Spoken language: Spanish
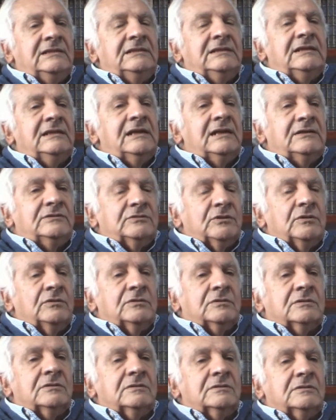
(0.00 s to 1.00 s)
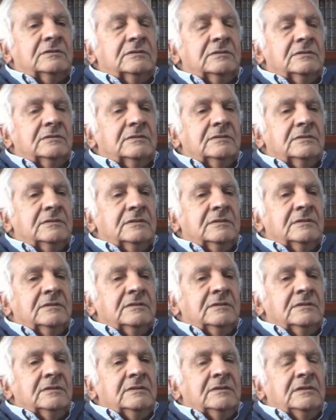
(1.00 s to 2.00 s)
y director.
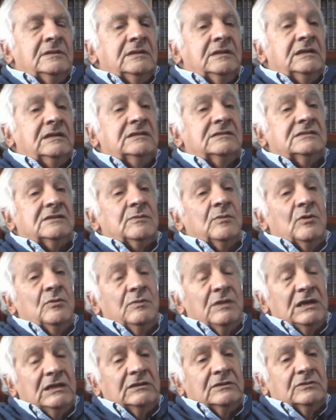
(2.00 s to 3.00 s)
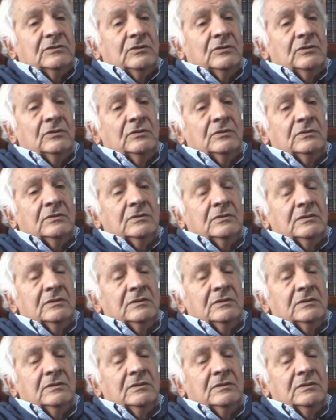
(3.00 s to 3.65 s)
En ese momento